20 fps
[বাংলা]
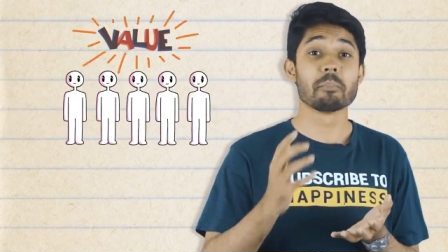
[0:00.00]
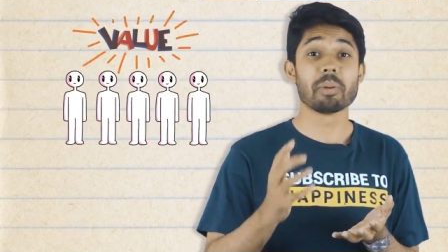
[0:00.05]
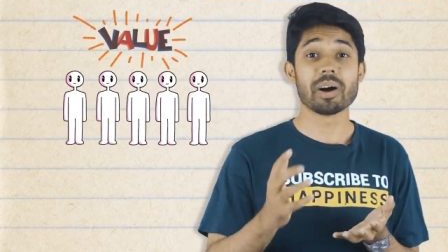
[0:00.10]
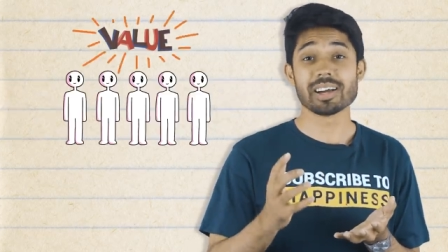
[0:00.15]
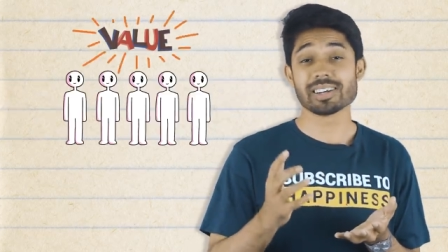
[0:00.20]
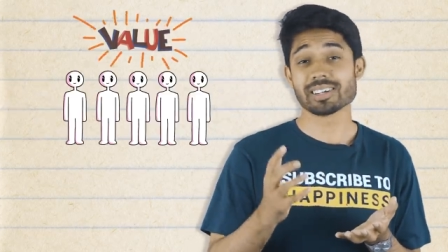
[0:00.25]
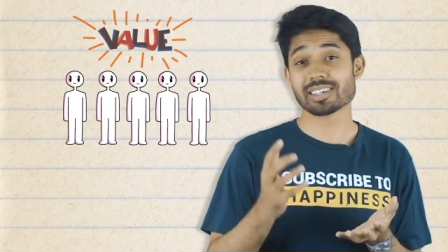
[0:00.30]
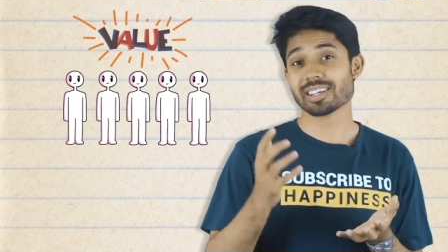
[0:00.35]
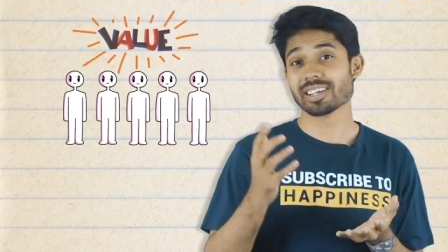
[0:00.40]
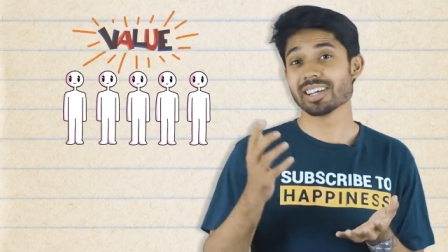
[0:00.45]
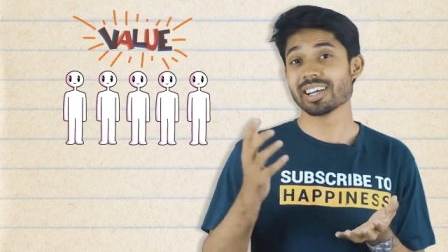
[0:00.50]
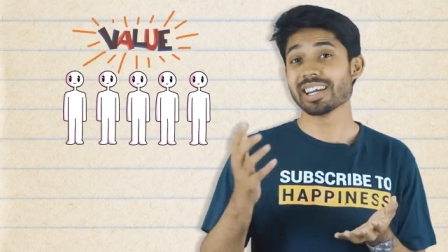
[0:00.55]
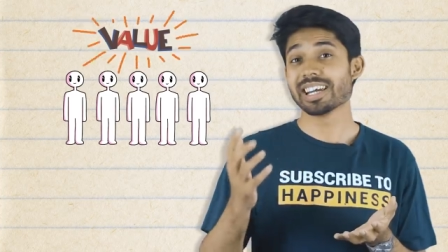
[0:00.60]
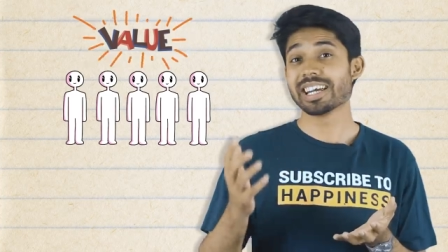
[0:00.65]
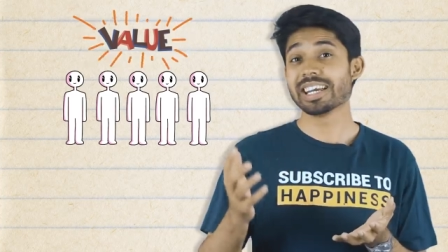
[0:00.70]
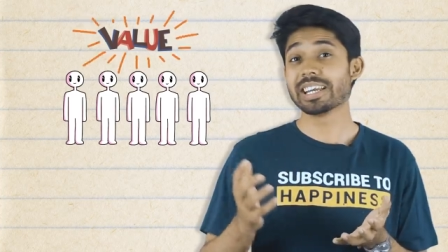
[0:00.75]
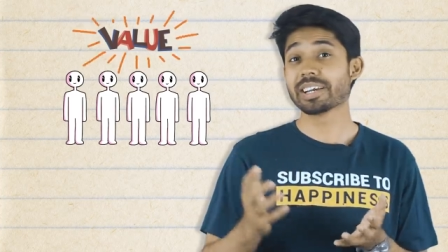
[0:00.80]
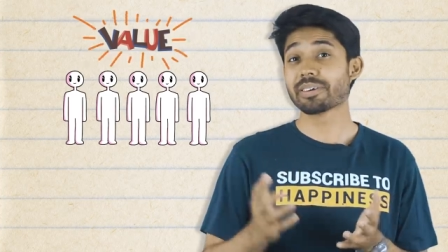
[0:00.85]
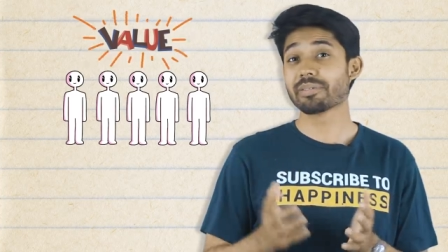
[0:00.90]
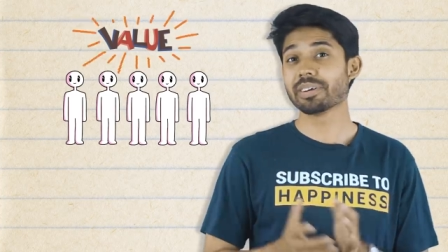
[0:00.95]
বাট
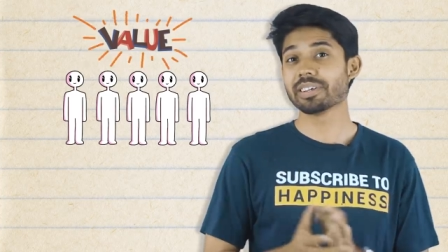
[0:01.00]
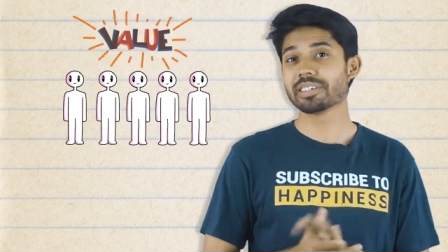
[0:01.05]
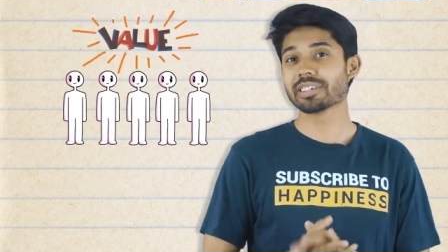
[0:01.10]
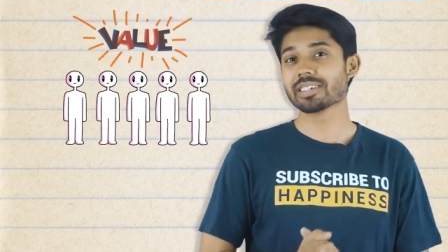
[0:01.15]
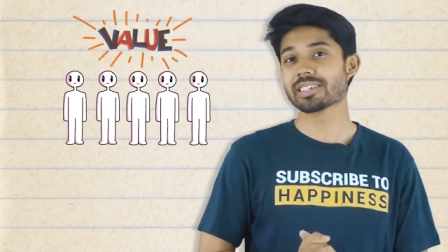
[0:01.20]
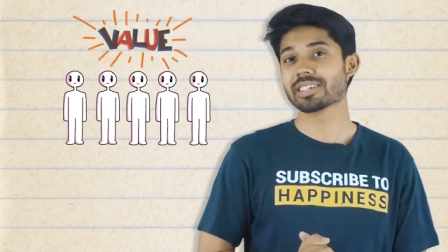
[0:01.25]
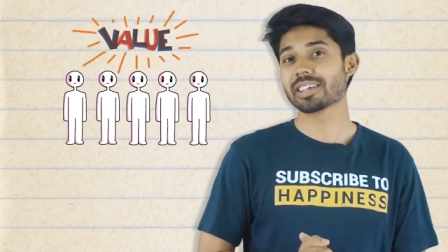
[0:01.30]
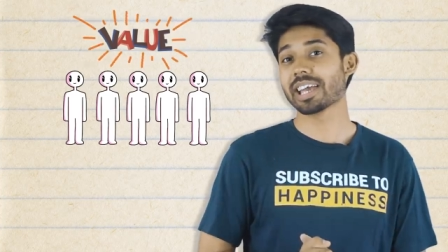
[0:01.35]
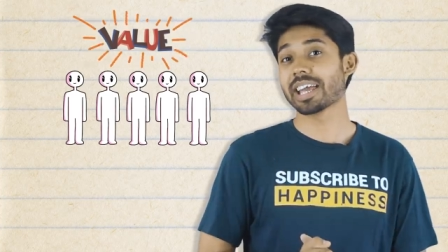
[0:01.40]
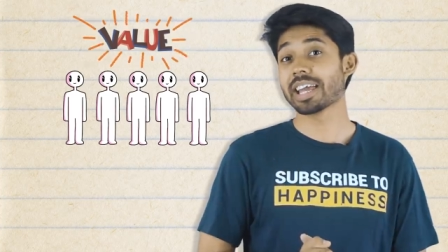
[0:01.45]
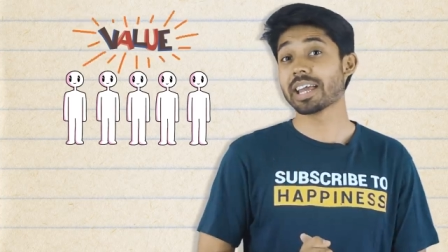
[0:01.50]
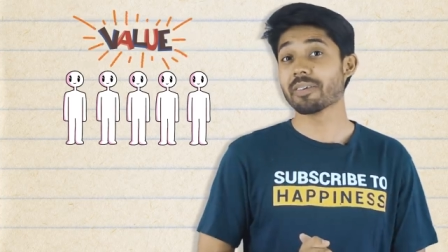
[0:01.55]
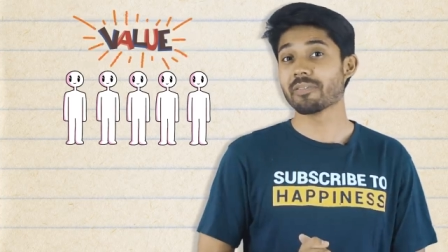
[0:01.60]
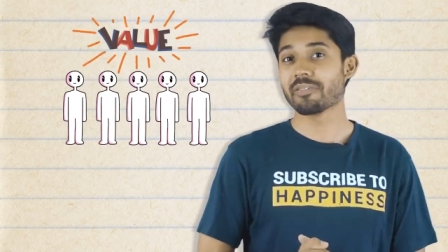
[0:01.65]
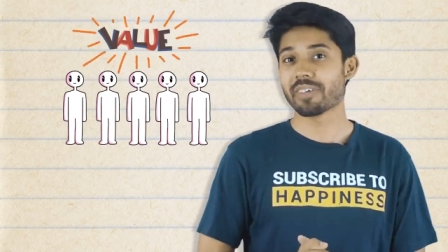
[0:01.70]
ইনক্রিজেস ইন